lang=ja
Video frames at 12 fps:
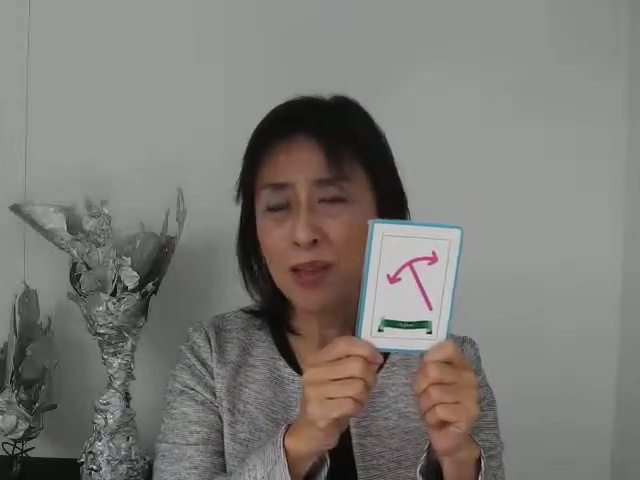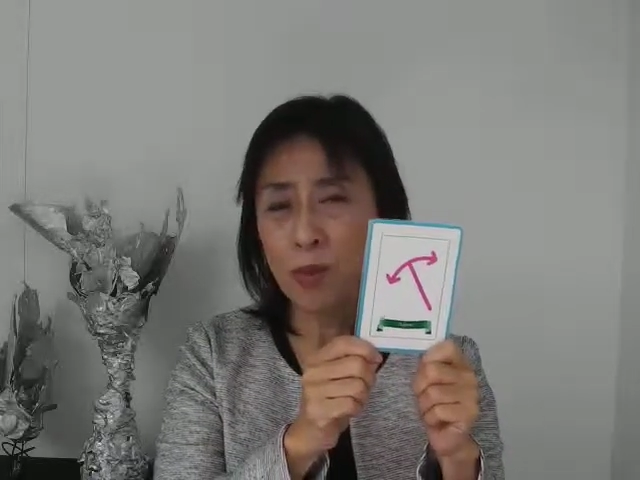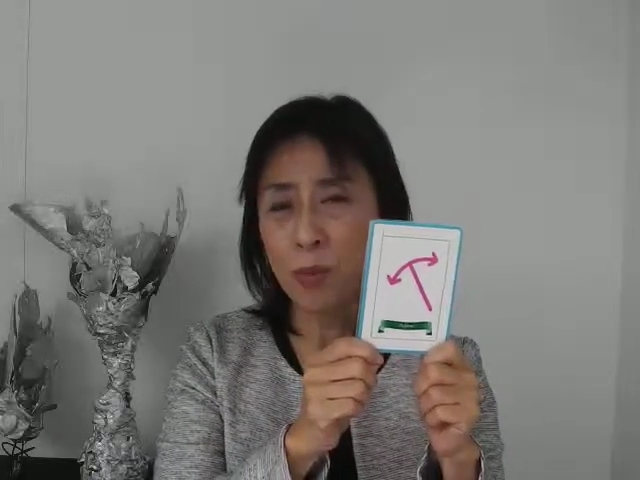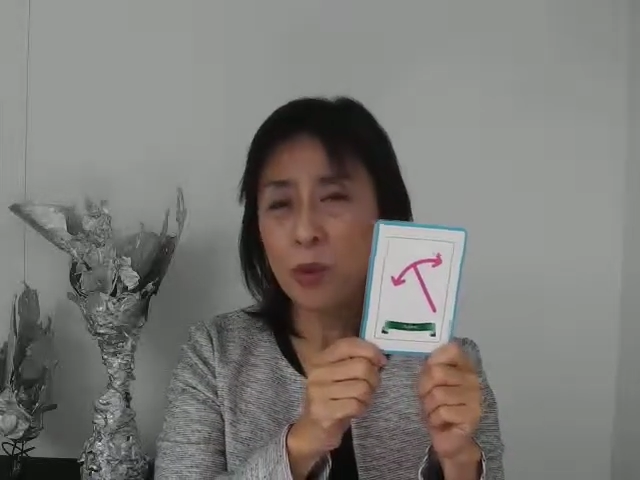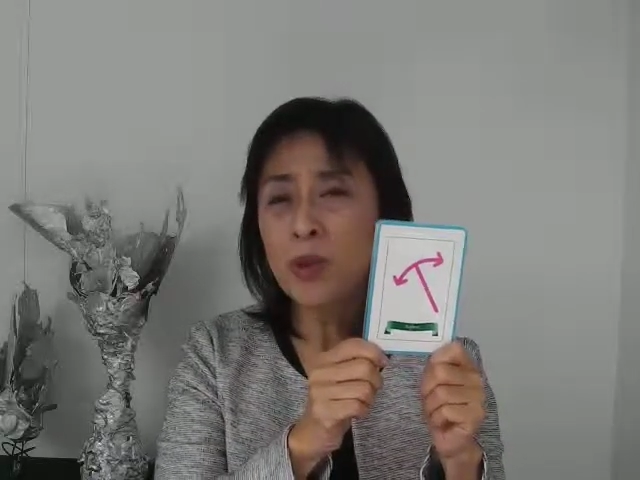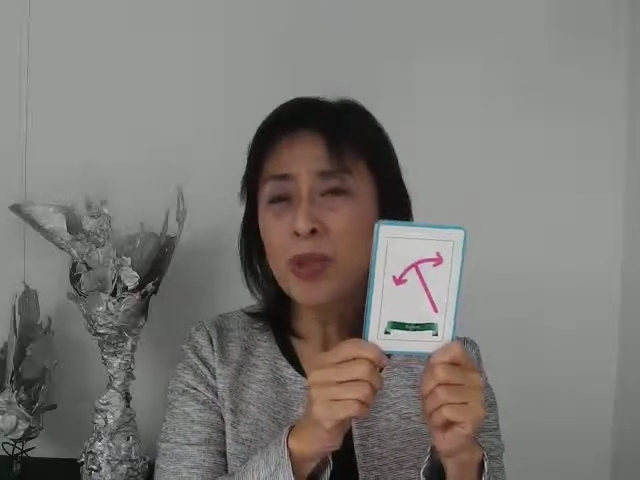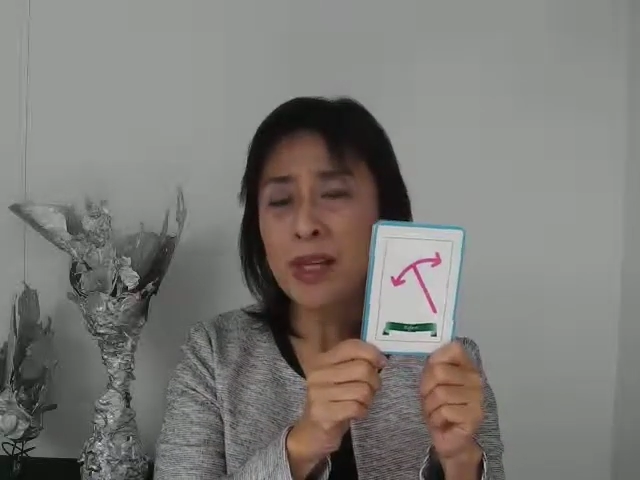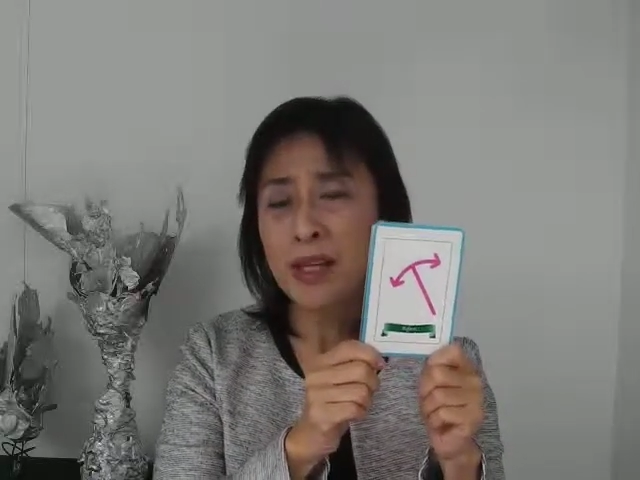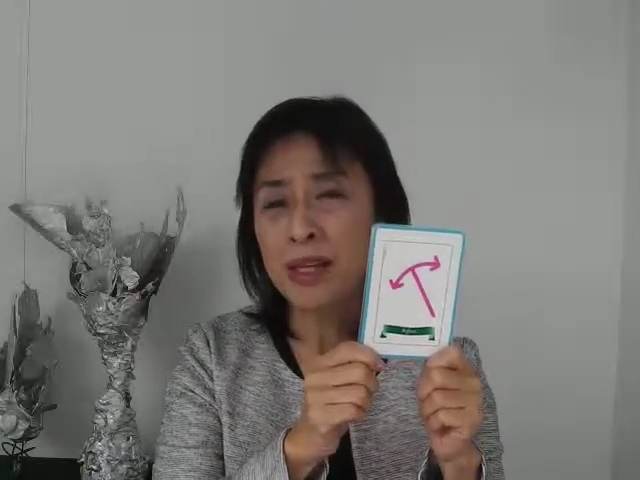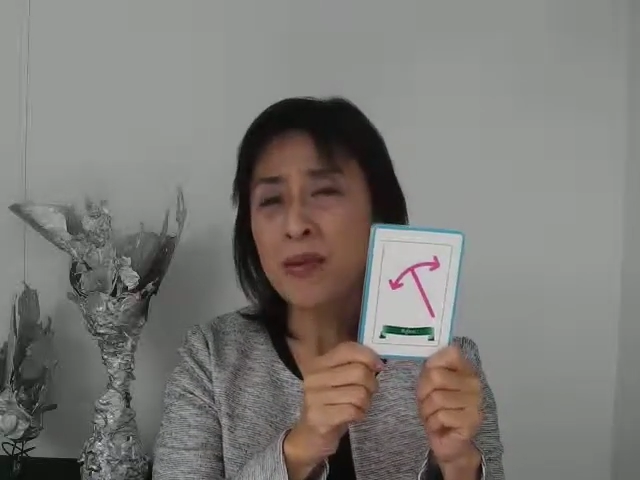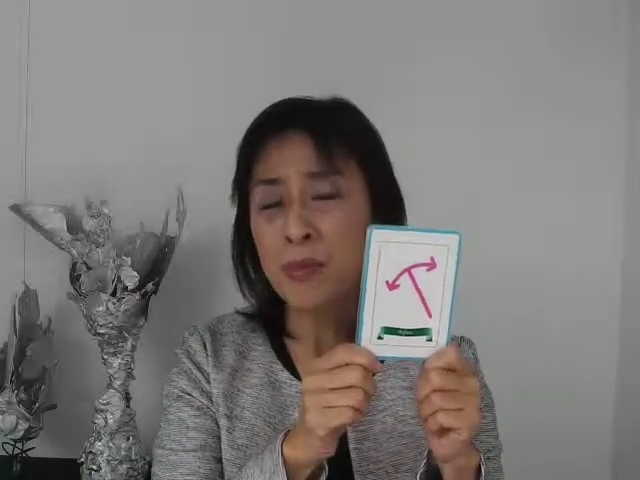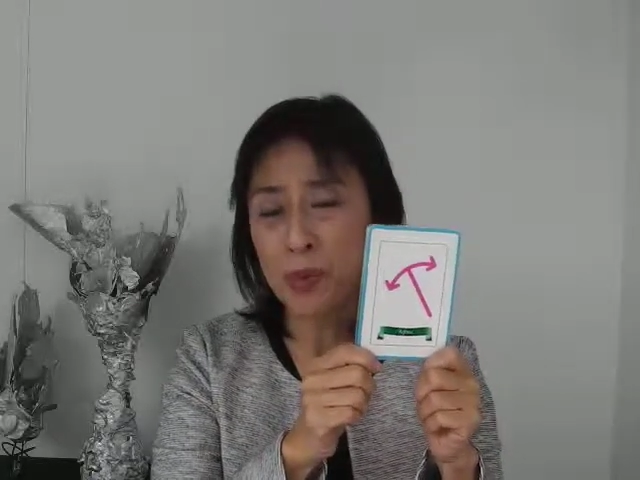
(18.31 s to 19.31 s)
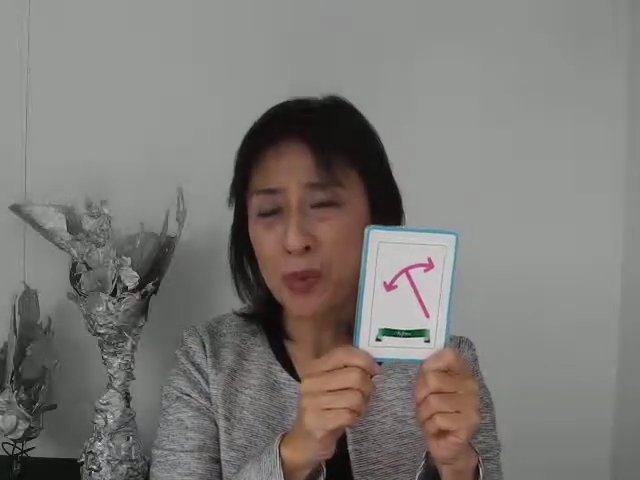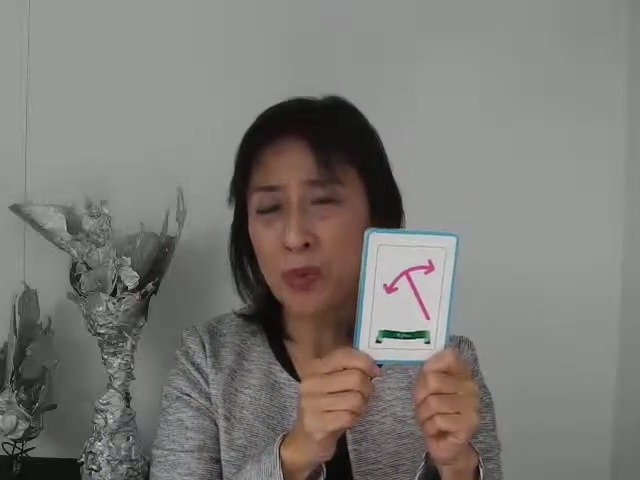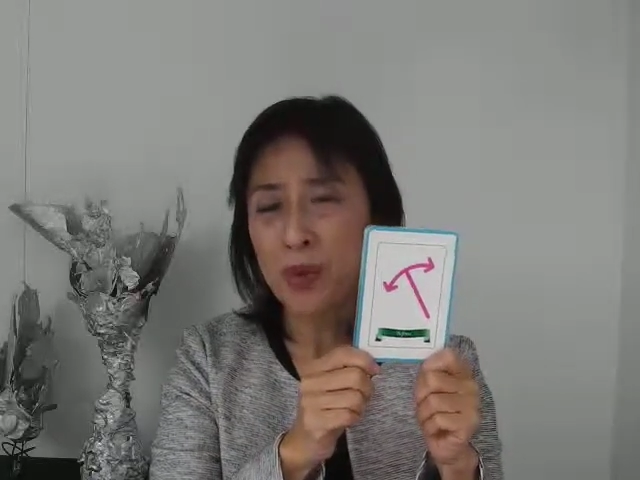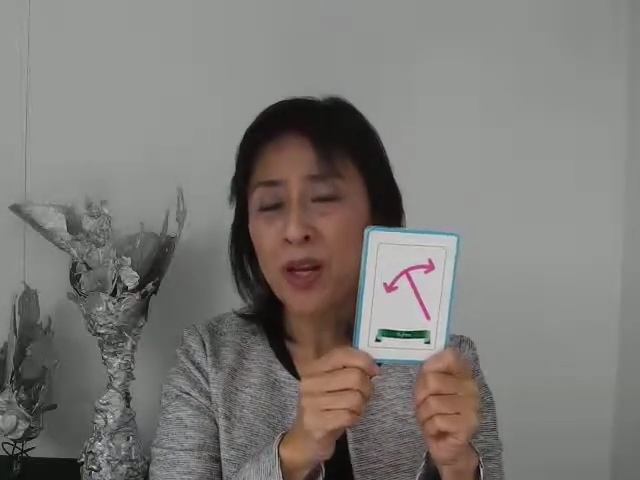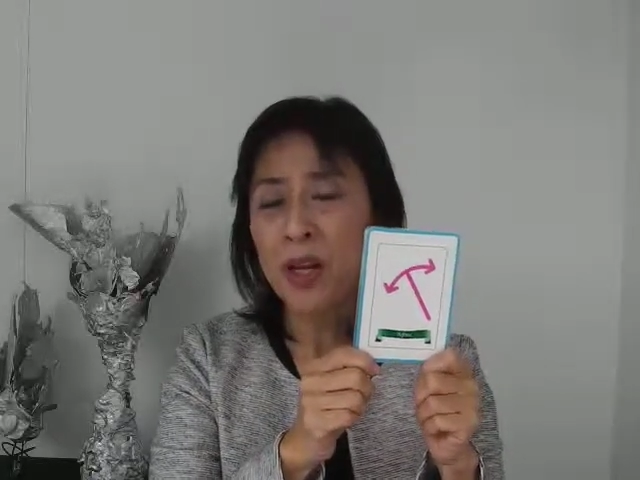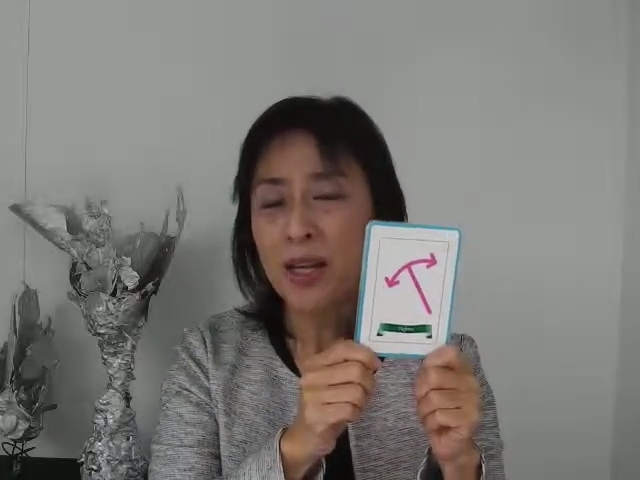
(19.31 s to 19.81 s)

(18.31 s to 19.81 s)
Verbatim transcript: て思っていても